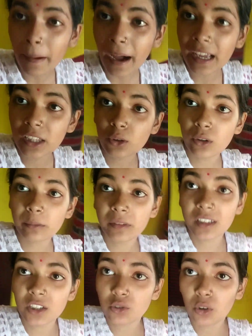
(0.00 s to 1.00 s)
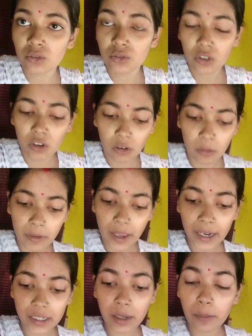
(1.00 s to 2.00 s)
পায়ে তো এমনিতেই যন্ত্রণা হবে
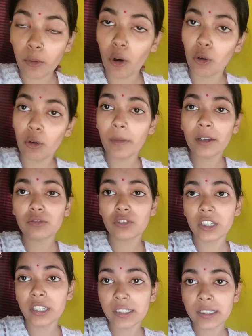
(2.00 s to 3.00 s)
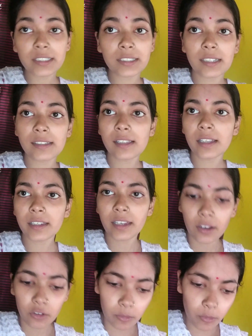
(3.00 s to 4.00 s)
একটা বড় মানুষের ইঞ্জেকশন দিলে
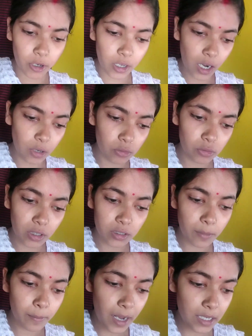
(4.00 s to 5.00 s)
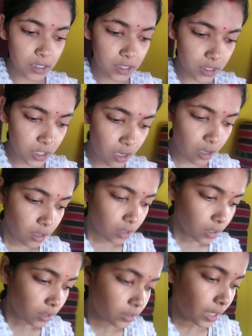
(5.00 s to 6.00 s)
কিরকম হয় আর ও তো একটা বাচ্চা
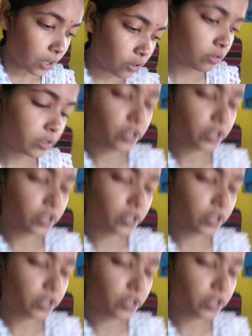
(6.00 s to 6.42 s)
দেখো